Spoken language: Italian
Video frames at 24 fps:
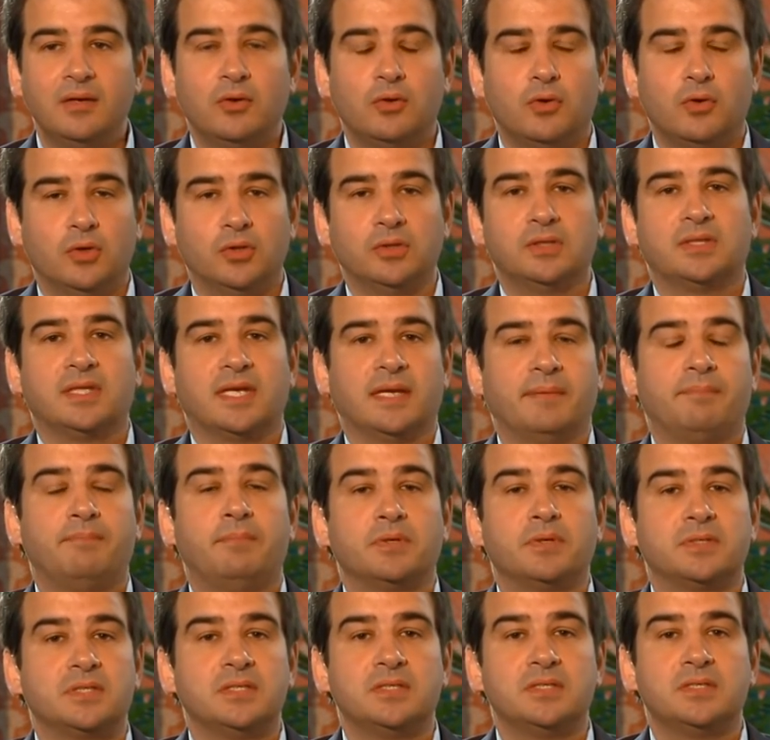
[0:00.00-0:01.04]

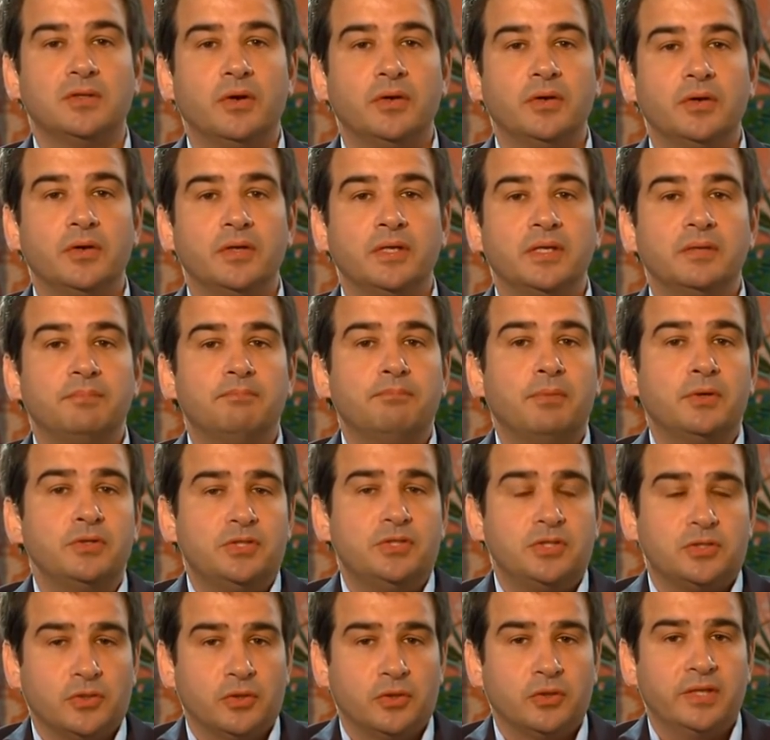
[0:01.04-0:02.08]
contrapposizioni poi
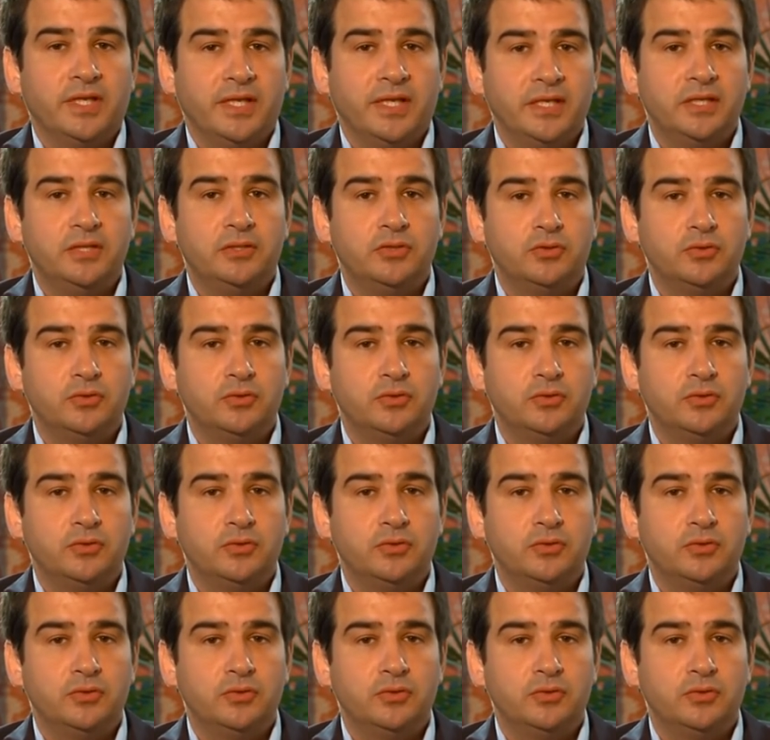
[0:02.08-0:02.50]
ci sono dei